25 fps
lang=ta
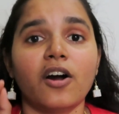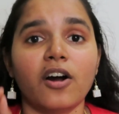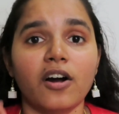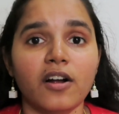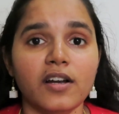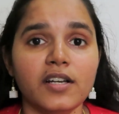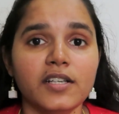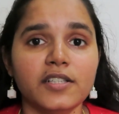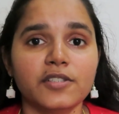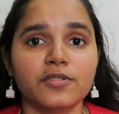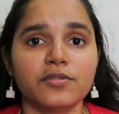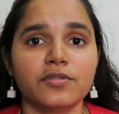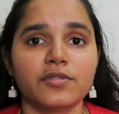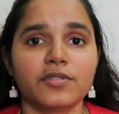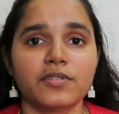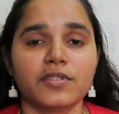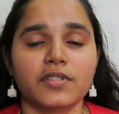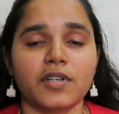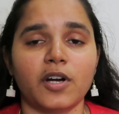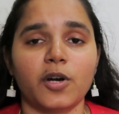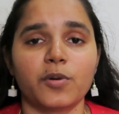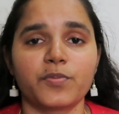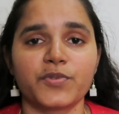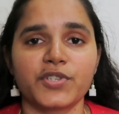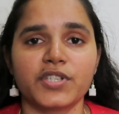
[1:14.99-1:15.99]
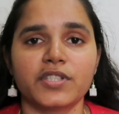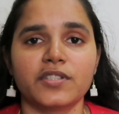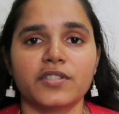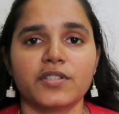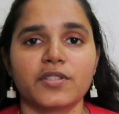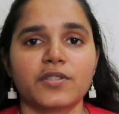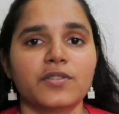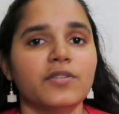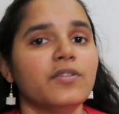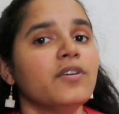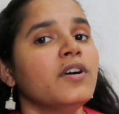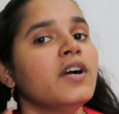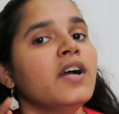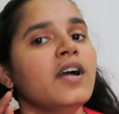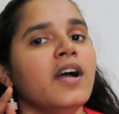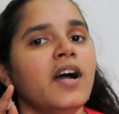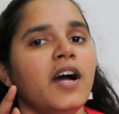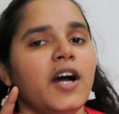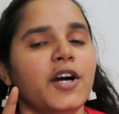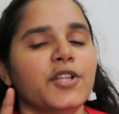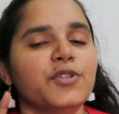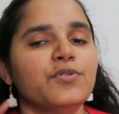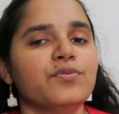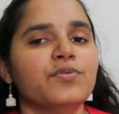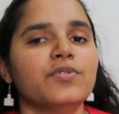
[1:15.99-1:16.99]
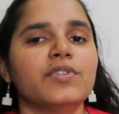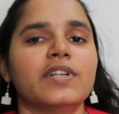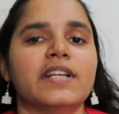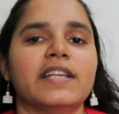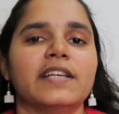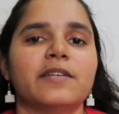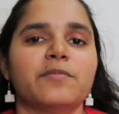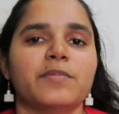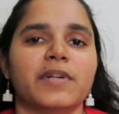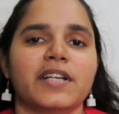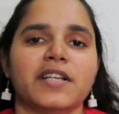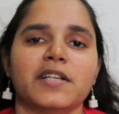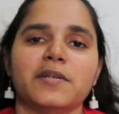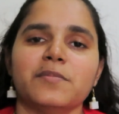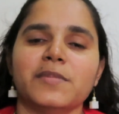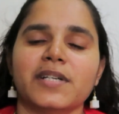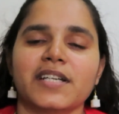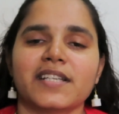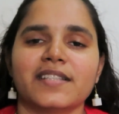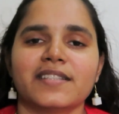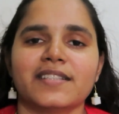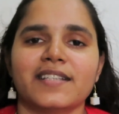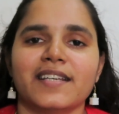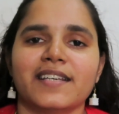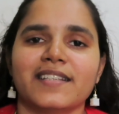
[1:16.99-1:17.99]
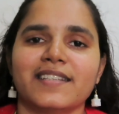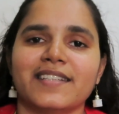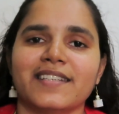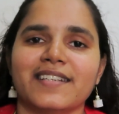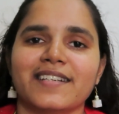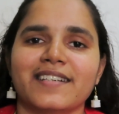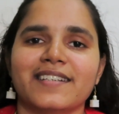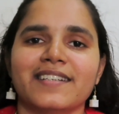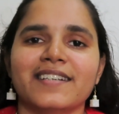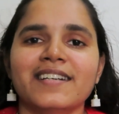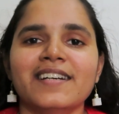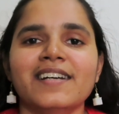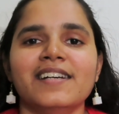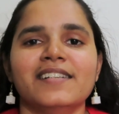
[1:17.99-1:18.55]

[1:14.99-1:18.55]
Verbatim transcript: ஆல்னு ஒரு ஆப்ஷன் இருக்கும் அதுவும் கிளிக் பண்ண மறந்துடாதீங்க